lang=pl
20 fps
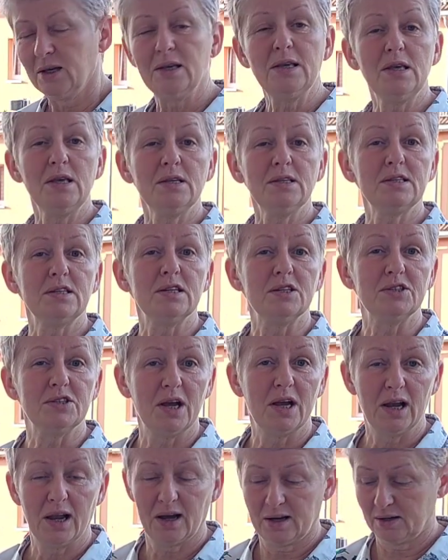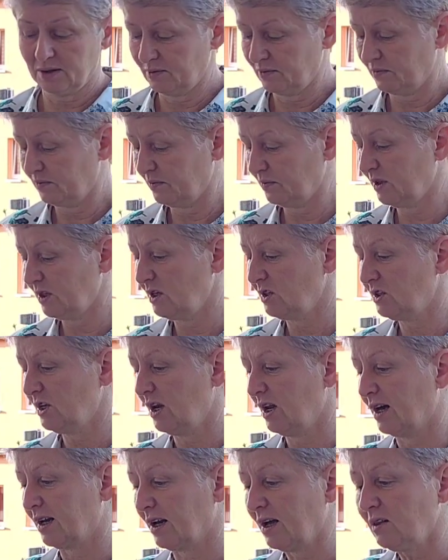Jest niedziela.
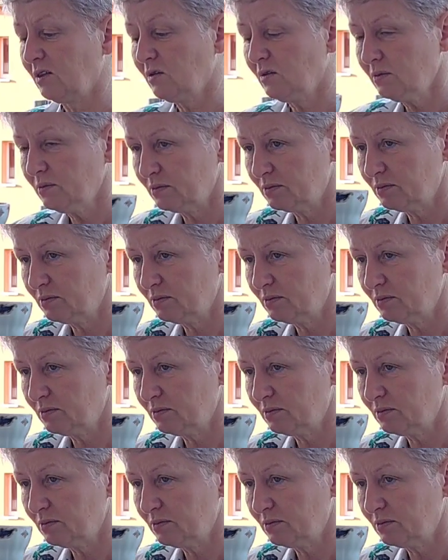Niedziela rano.